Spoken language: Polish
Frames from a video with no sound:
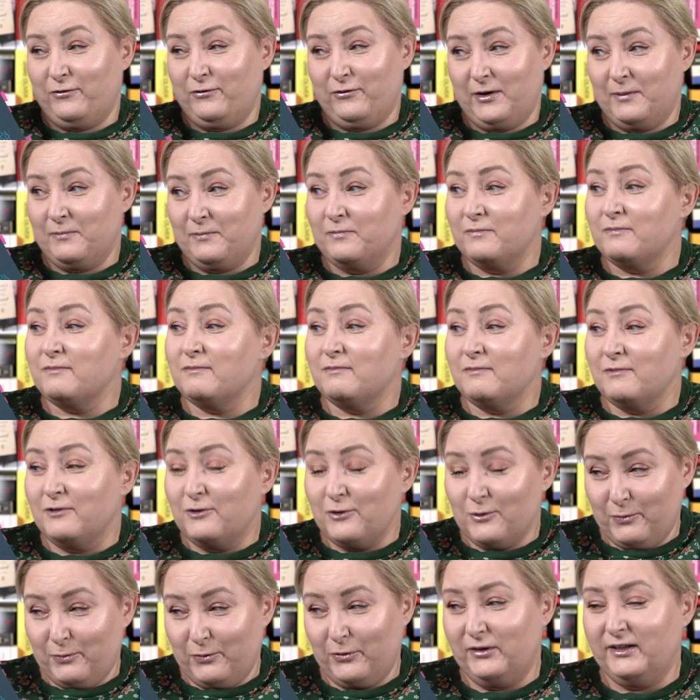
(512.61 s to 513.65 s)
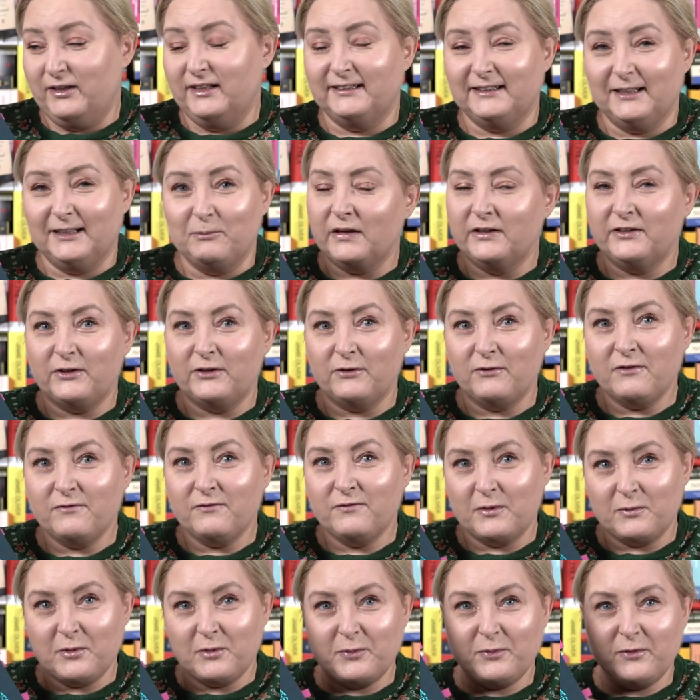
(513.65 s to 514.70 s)
Wam go polecam. Chciałam
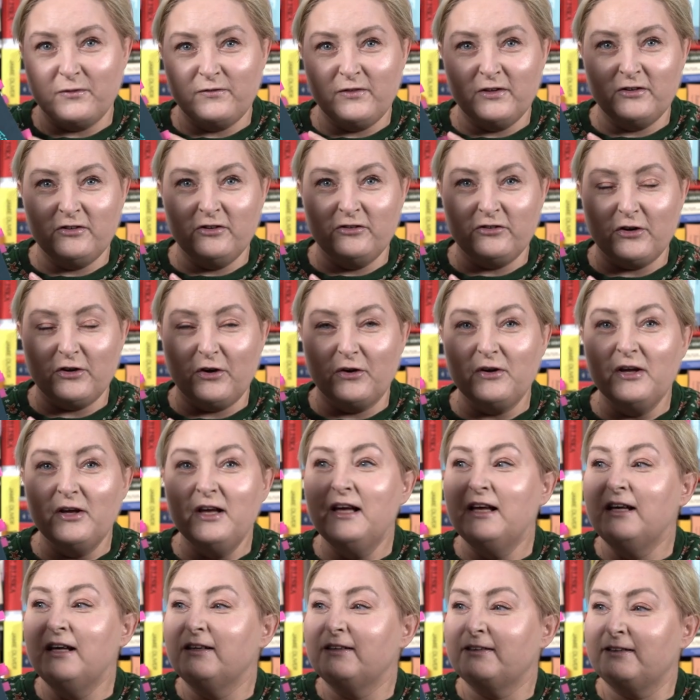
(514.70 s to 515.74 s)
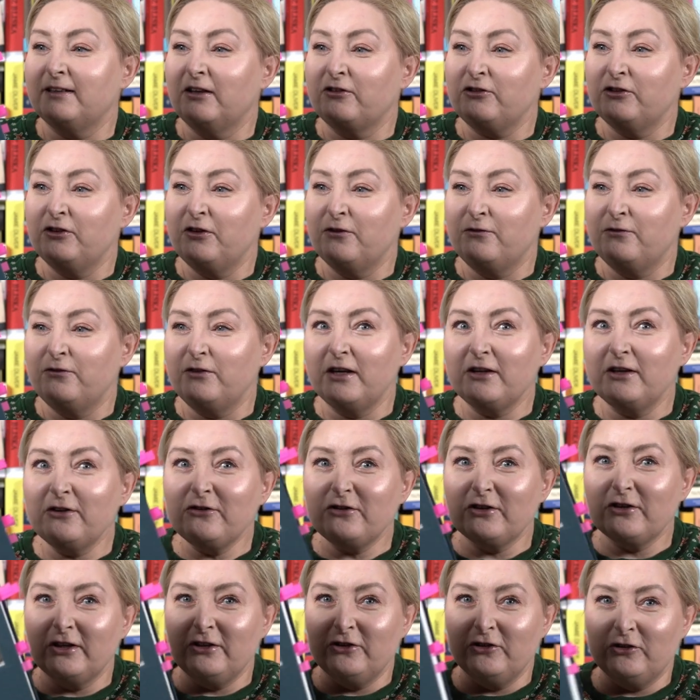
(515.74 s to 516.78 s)
Wam opowiedzieć o znacznie
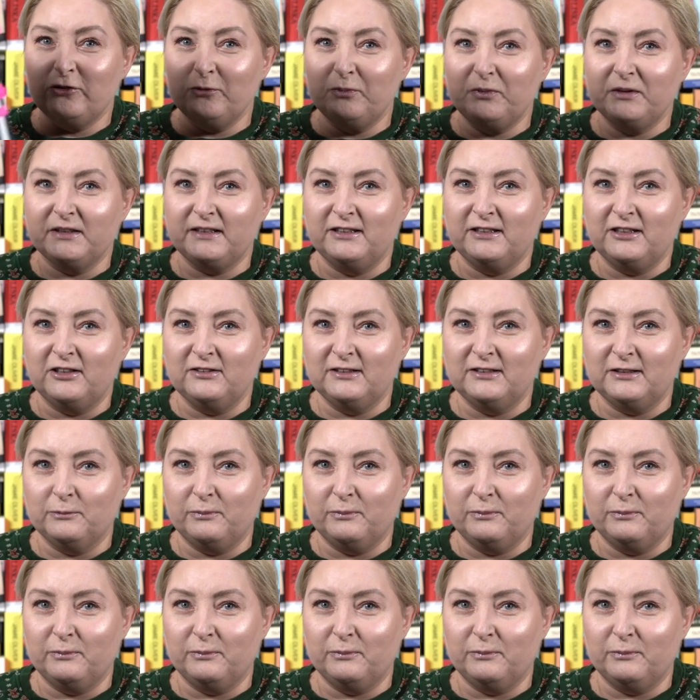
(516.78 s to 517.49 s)
większej liczbie zdjęć.